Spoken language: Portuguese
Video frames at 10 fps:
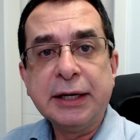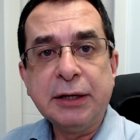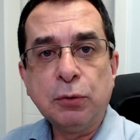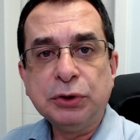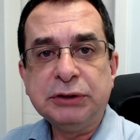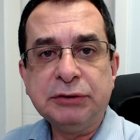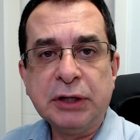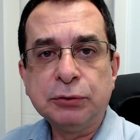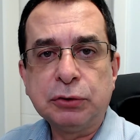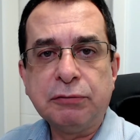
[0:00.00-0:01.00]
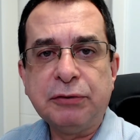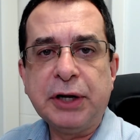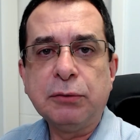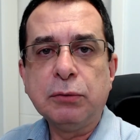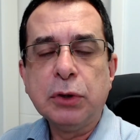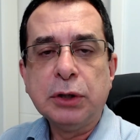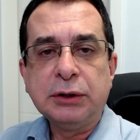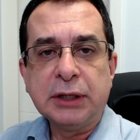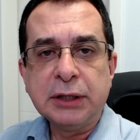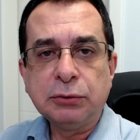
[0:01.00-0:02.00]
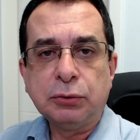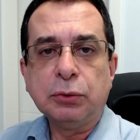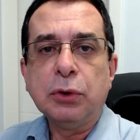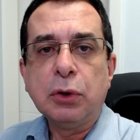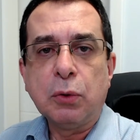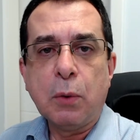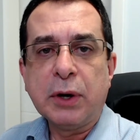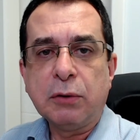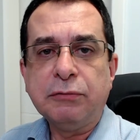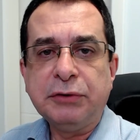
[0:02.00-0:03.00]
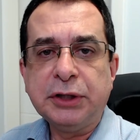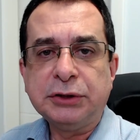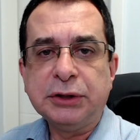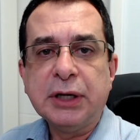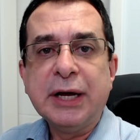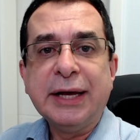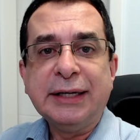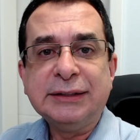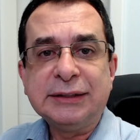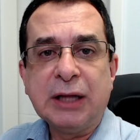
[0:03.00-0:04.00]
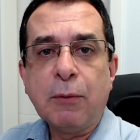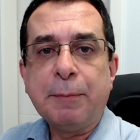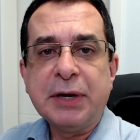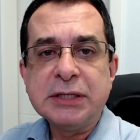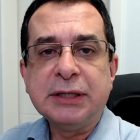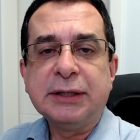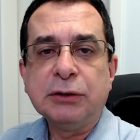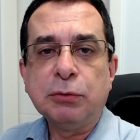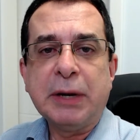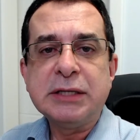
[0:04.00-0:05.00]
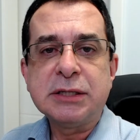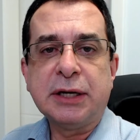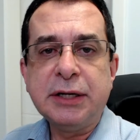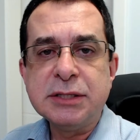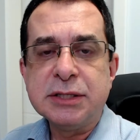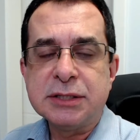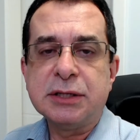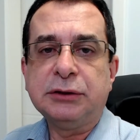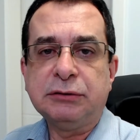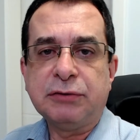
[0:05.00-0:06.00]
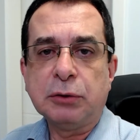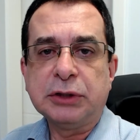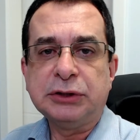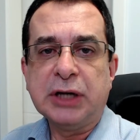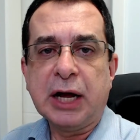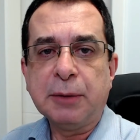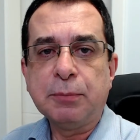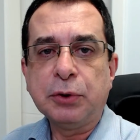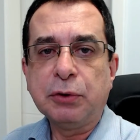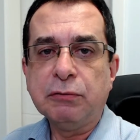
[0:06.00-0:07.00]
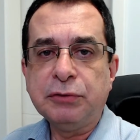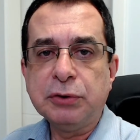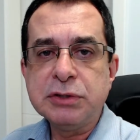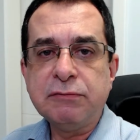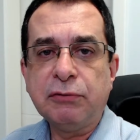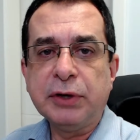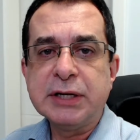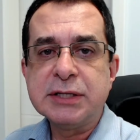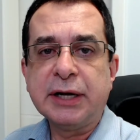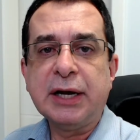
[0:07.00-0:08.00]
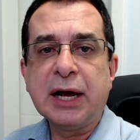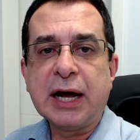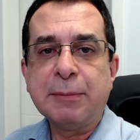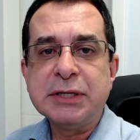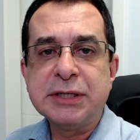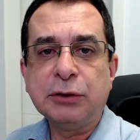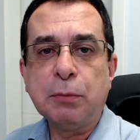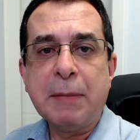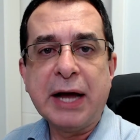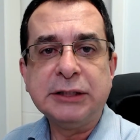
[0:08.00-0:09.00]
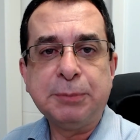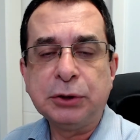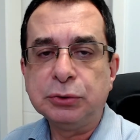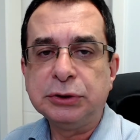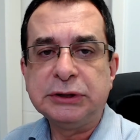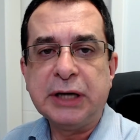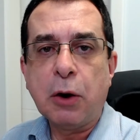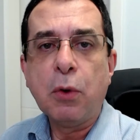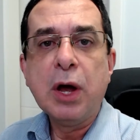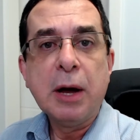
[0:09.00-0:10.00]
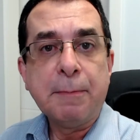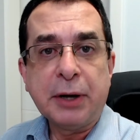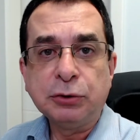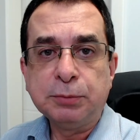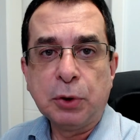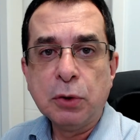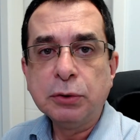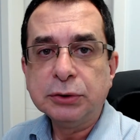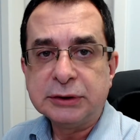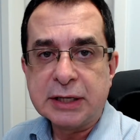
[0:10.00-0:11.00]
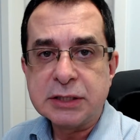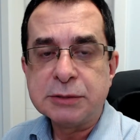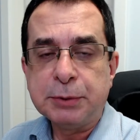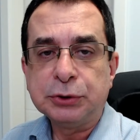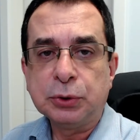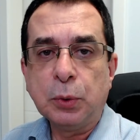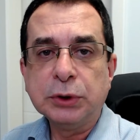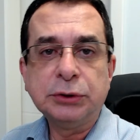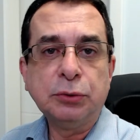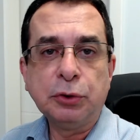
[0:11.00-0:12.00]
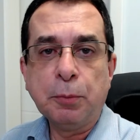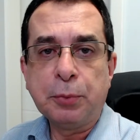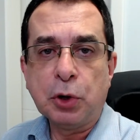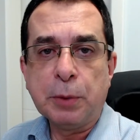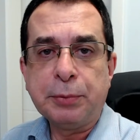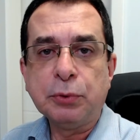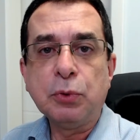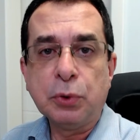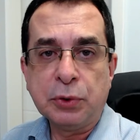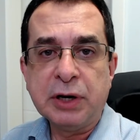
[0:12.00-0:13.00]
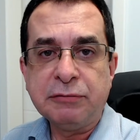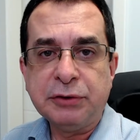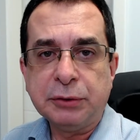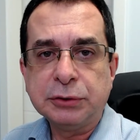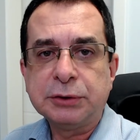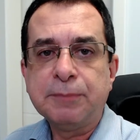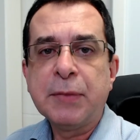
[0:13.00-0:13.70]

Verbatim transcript: que inclusive não sofreram tanto com a Covid, estão apresentando mais crises de falta de ar, porque o vírus influenza ele acaba sendo mais prejudicial para os brônquios dessas pessoas do que o próprio coronavírus.